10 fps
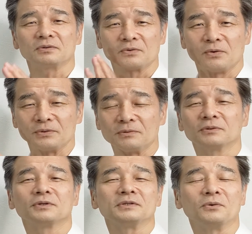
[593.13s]
こういう
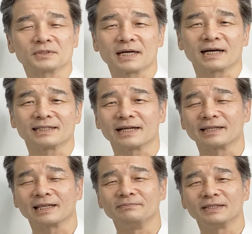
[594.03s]
ことにご参加さ
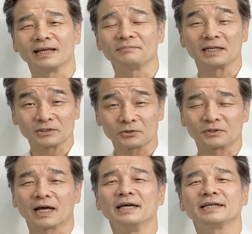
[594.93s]
れてみて、まあ、ちょっ
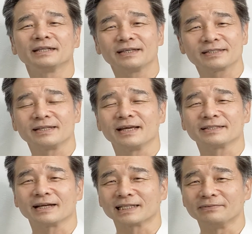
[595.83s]
と体験ですね
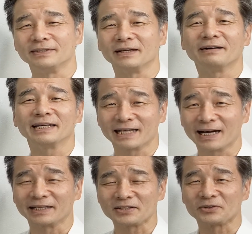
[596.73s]
されてみてはいか
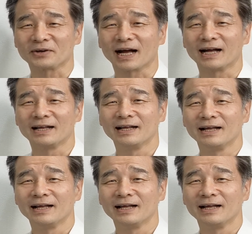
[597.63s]
がでしょうか